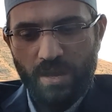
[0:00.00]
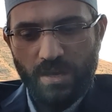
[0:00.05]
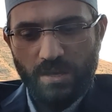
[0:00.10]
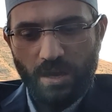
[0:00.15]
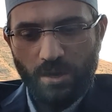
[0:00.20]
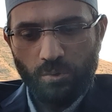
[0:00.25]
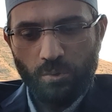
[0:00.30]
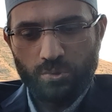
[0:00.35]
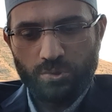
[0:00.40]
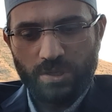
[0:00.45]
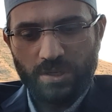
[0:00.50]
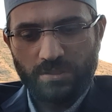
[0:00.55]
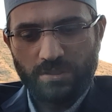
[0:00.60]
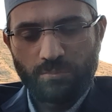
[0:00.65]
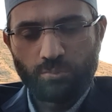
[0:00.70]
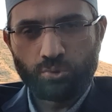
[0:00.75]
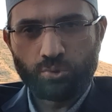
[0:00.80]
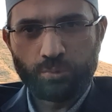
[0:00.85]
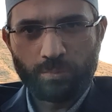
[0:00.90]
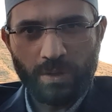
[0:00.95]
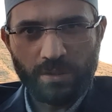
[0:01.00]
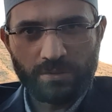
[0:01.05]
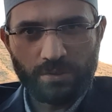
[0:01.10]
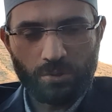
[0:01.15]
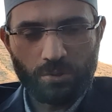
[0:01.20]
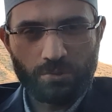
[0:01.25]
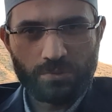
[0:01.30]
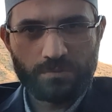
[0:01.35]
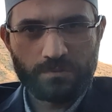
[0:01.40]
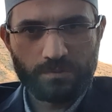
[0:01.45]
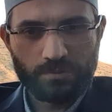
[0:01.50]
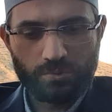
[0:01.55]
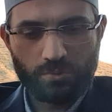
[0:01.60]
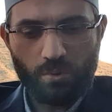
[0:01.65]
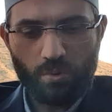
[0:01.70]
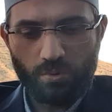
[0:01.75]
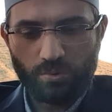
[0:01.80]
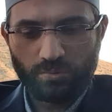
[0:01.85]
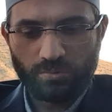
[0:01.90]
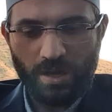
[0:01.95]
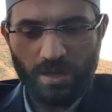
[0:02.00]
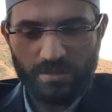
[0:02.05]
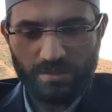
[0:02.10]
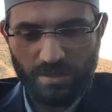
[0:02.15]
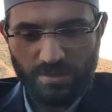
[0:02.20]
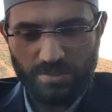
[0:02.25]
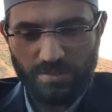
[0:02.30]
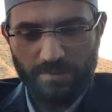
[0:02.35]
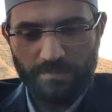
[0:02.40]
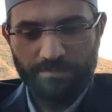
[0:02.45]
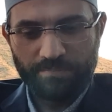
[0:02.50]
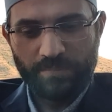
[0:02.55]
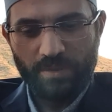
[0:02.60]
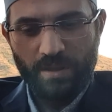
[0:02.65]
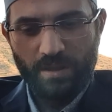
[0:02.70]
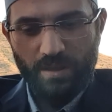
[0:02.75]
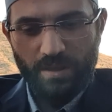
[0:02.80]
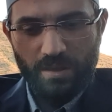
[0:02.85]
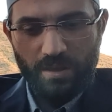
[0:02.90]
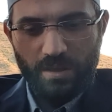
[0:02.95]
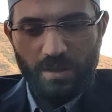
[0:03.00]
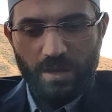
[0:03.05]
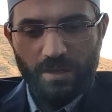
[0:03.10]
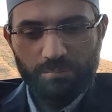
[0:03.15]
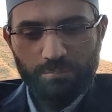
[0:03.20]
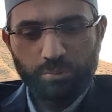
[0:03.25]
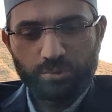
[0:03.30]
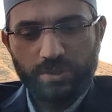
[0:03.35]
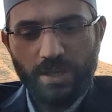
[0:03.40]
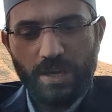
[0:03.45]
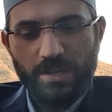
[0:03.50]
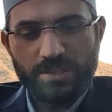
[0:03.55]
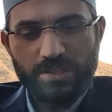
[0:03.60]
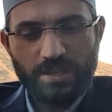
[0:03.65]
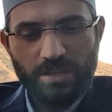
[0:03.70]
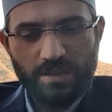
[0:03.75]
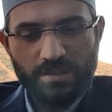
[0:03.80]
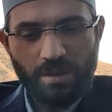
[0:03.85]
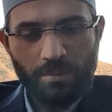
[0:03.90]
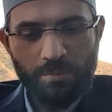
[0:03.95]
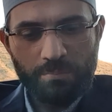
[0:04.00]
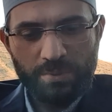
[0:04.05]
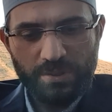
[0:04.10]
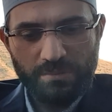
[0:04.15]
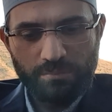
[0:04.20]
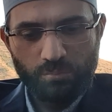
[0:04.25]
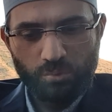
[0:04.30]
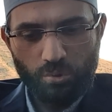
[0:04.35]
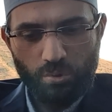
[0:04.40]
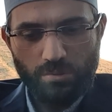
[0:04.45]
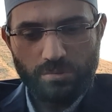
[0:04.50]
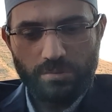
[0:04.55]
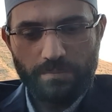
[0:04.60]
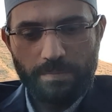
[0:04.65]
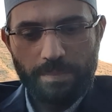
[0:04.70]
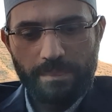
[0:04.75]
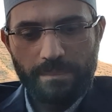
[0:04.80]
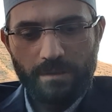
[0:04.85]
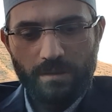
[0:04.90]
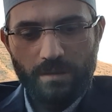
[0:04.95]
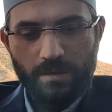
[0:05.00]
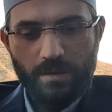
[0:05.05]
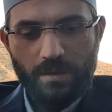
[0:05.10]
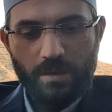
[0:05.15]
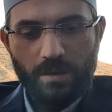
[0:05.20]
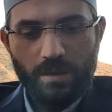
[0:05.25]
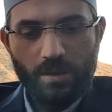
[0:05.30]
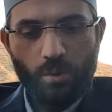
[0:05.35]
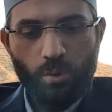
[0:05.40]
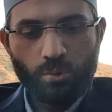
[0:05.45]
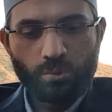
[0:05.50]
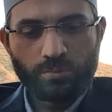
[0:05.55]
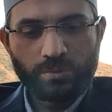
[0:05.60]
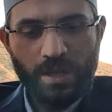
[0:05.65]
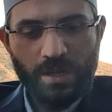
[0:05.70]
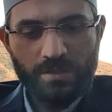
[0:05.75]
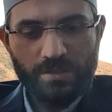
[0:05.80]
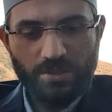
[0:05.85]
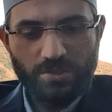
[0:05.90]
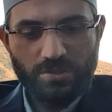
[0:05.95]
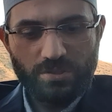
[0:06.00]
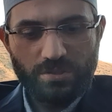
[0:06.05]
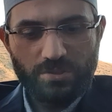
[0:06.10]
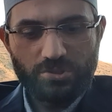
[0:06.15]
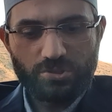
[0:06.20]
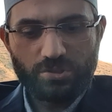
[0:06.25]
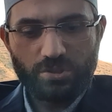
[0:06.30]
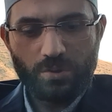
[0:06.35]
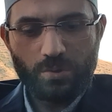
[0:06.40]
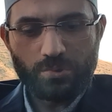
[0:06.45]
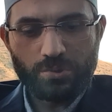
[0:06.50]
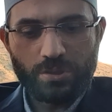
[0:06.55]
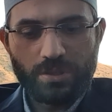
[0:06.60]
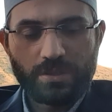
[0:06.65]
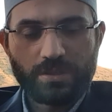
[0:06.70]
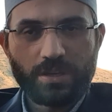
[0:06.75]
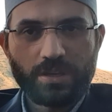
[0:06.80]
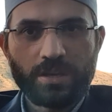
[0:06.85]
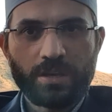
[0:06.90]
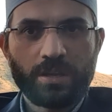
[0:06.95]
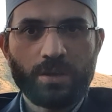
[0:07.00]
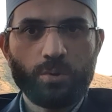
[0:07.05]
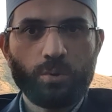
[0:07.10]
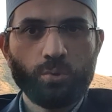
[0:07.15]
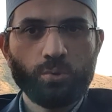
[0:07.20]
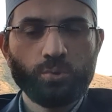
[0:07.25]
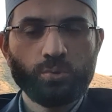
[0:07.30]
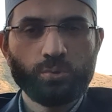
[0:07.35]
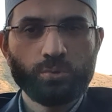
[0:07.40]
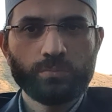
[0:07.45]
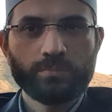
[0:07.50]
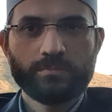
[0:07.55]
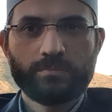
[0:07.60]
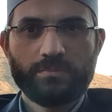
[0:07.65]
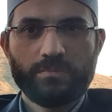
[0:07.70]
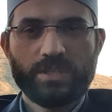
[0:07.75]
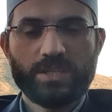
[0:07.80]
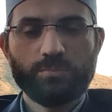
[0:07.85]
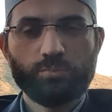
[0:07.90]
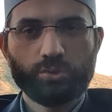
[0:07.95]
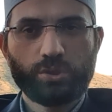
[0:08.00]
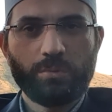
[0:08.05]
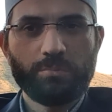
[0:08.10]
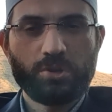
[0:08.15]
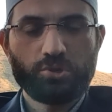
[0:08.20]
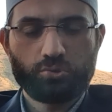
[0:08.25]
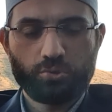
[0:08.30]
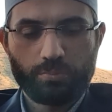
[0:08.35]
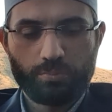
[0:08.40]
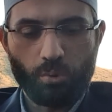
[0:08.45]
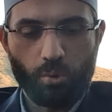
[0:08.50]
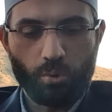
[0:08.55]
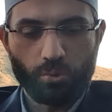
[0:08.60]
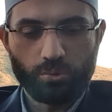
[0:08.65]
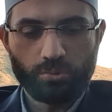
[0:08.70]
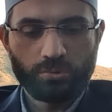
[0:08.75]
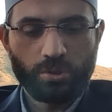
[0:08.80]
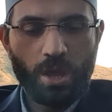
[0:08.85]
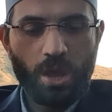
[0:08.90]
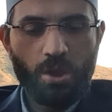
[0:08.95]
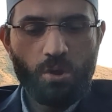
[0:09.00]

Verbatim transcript: Yani özellikle Müslüman terörist figürü oyunlardaki. E, bu tehlikeler tabii bitmiyor. oyunlardaki işte özellikle gene oyunun ki bu da meşhur bir oyun.